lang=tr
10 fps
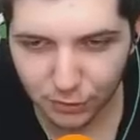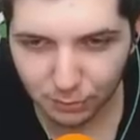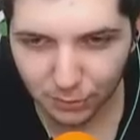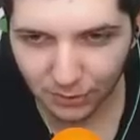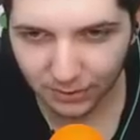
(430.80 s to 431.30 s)
düşüp
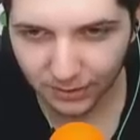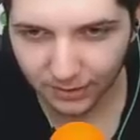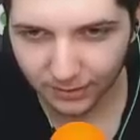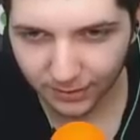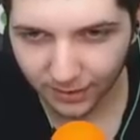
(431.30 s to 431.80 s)
düşüp
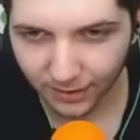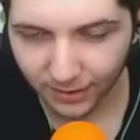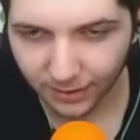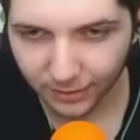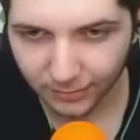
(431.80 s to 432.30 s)
duruyorsun lan.
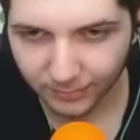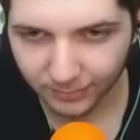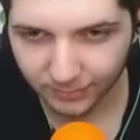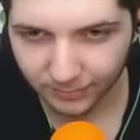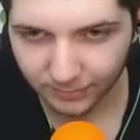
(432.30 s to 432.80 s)
Yemin
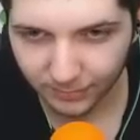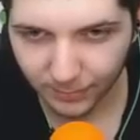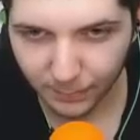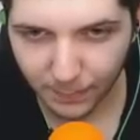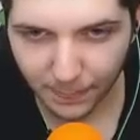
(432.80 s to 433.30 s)
ederim hiçbir
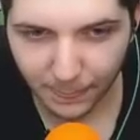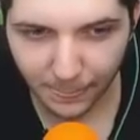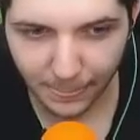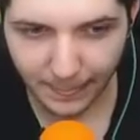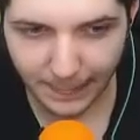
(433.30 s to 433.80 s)
şey Sana kayın
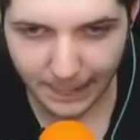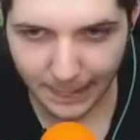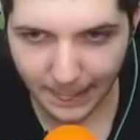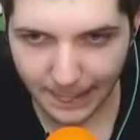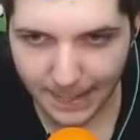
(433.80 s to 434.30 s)
yapmadım. E,
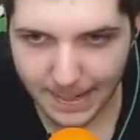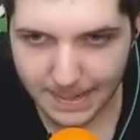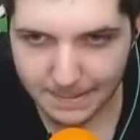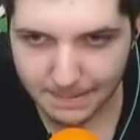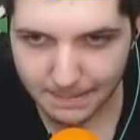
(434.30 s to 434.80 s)
soldan uç soldan
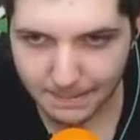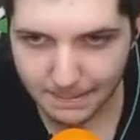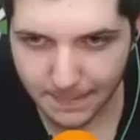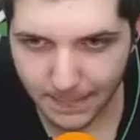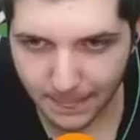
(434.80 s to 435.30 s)
uç o
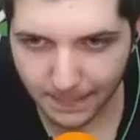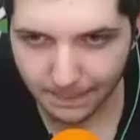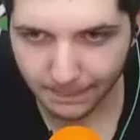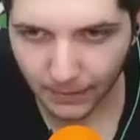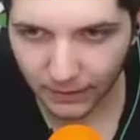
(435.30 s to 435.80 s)
arada
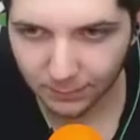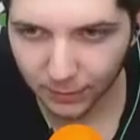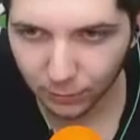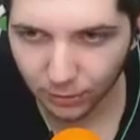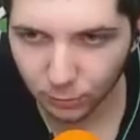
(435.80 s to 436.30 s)
kalsın.
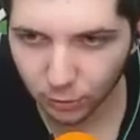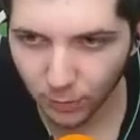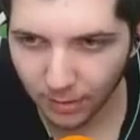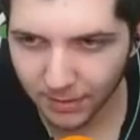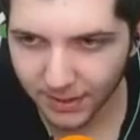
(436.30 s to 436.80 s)
Kime diyorsun?
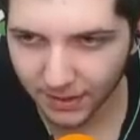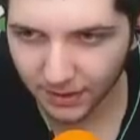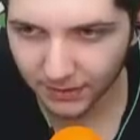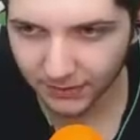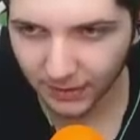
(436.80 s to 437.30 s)
Dur Muhammed
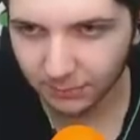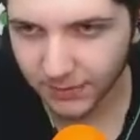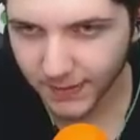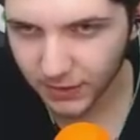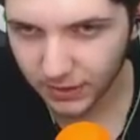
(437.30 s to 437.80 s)
aynı anda
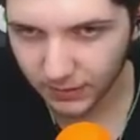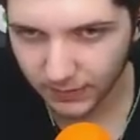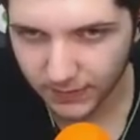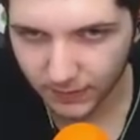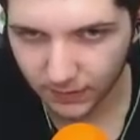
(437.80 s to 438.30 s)
gidelim.
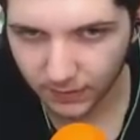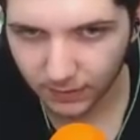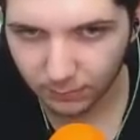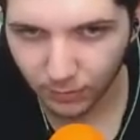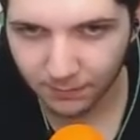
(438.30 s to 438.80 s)
Sıkıştırırız.
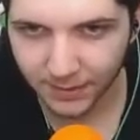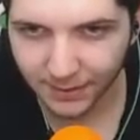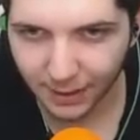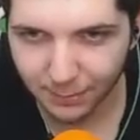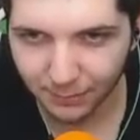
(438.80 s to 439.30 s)

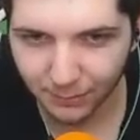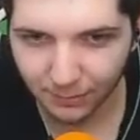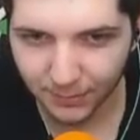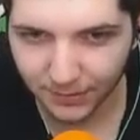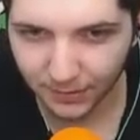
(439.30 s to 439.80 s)
Muhammed ne
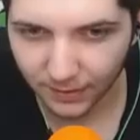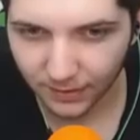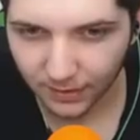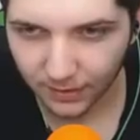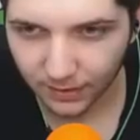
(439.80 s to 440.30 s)
yapıyorsun Muhammed? için
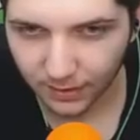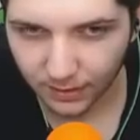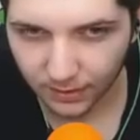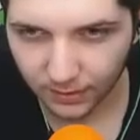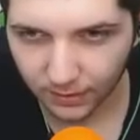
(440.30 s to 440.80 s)
kaçamazsın.